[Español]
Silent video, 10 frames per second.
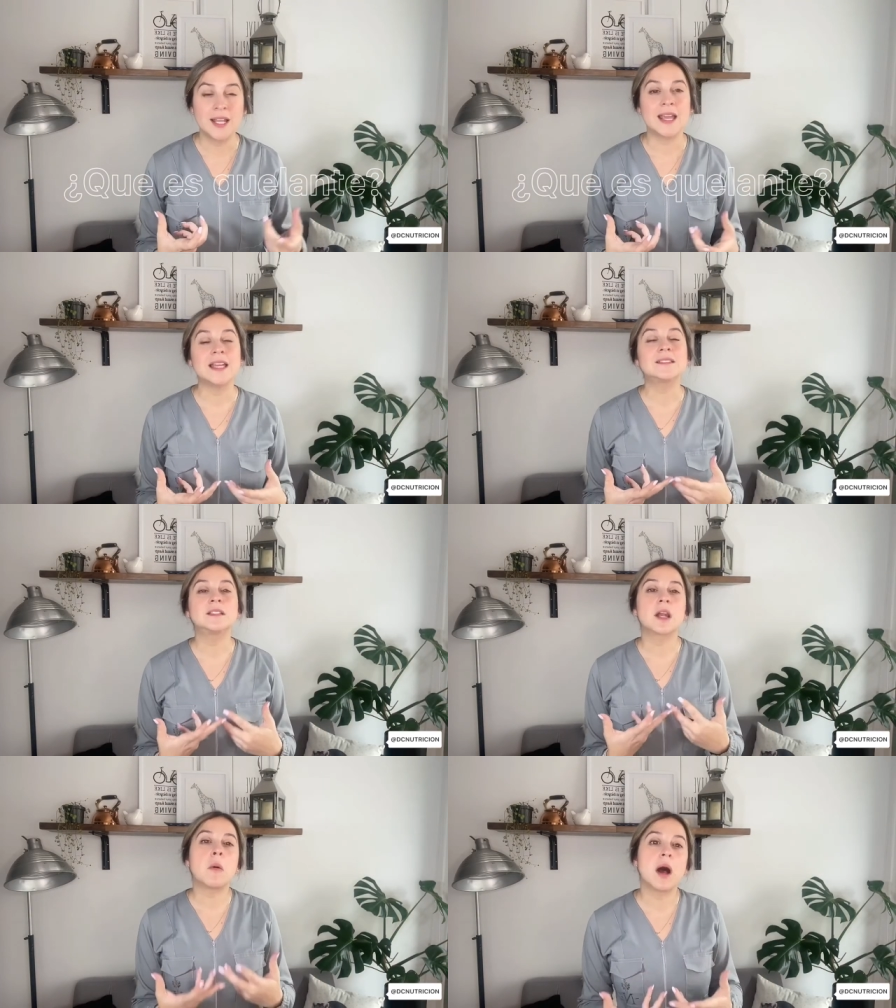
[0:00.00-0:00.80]
Este
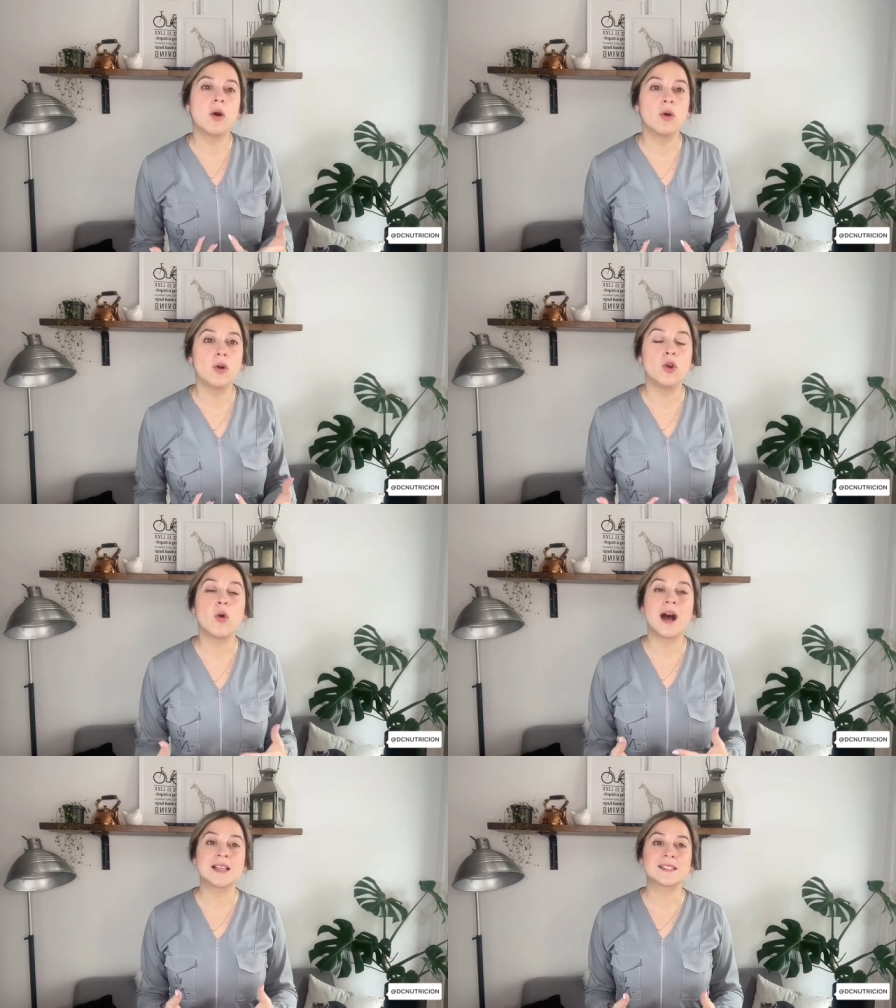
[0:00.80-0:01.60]
trabajo
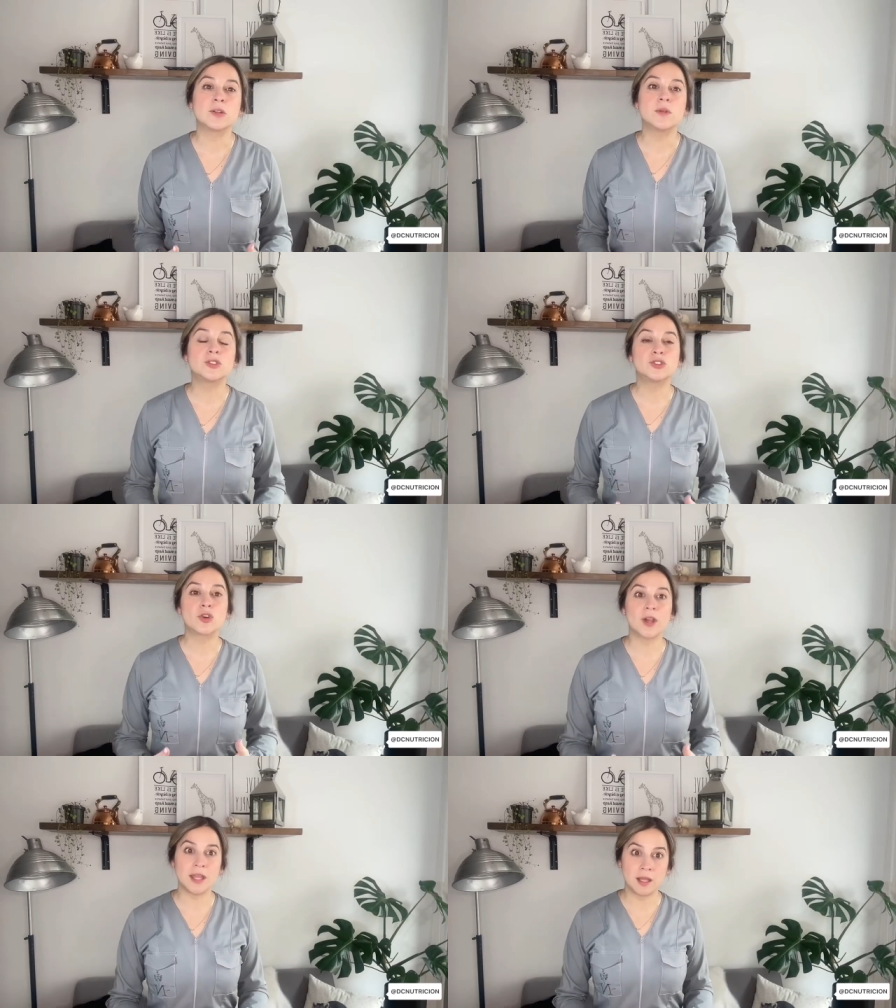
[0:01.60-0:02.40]
lo hace
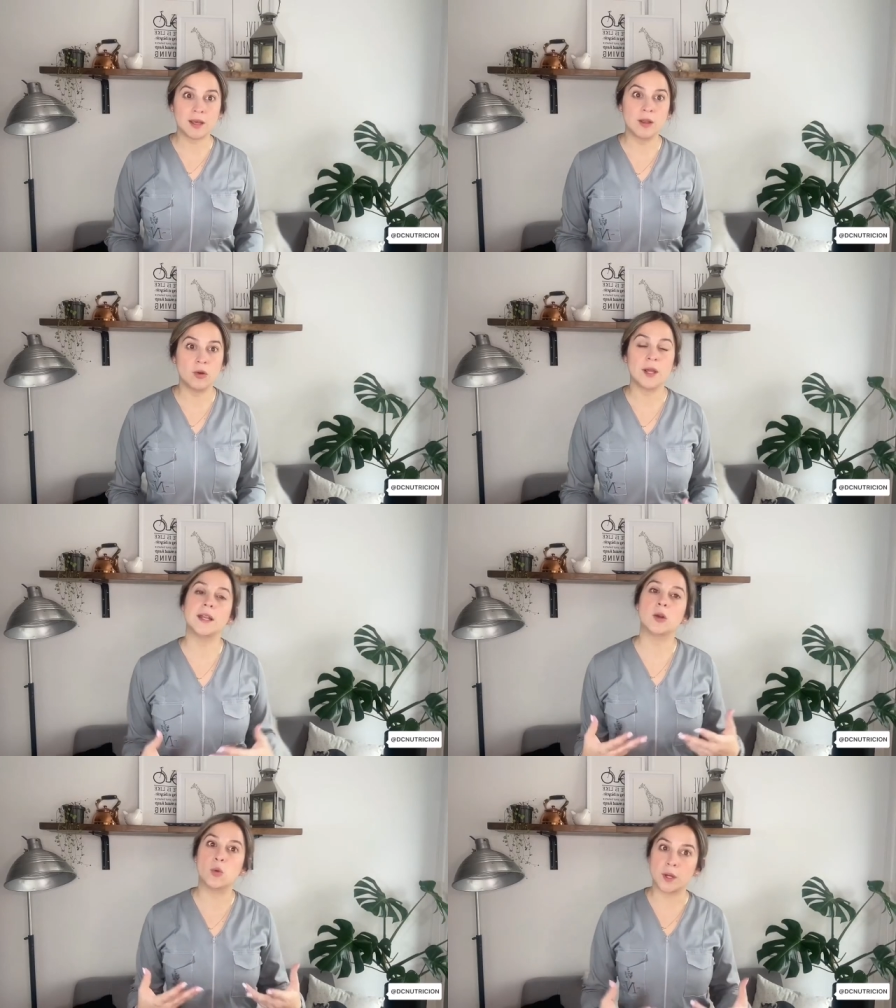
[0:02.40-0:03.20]
nuestro hígado en
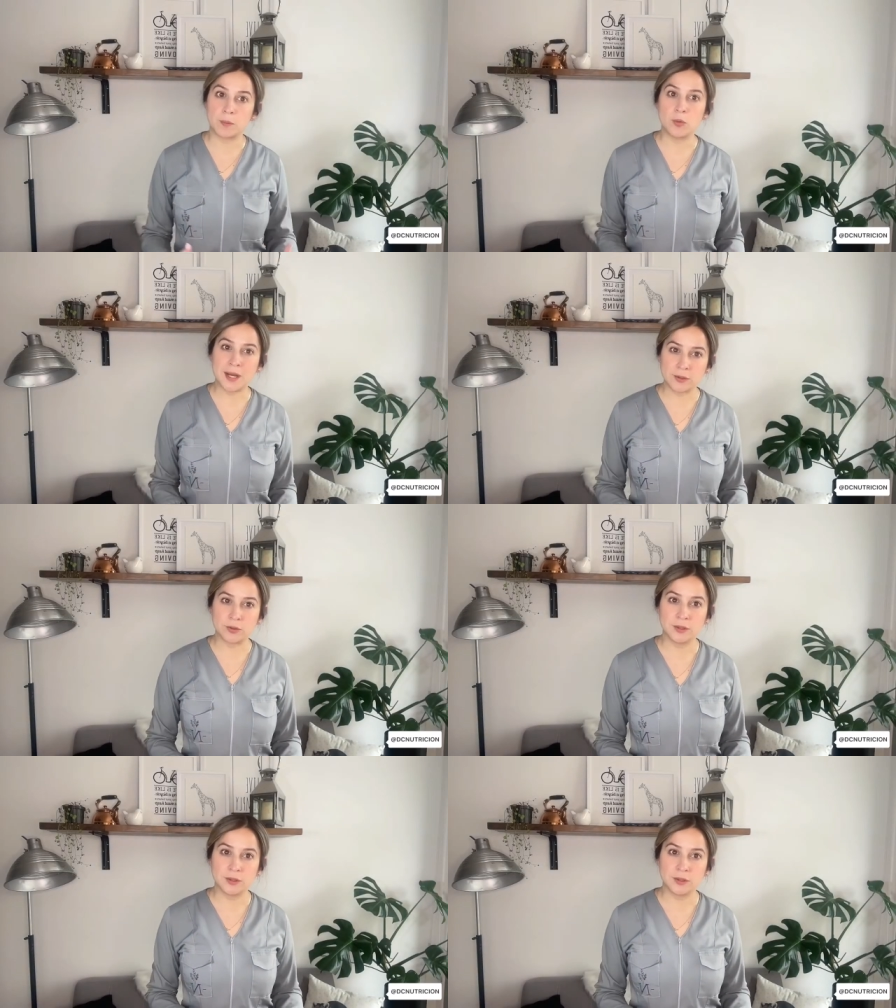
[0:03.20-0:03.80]
el cuerpo humano.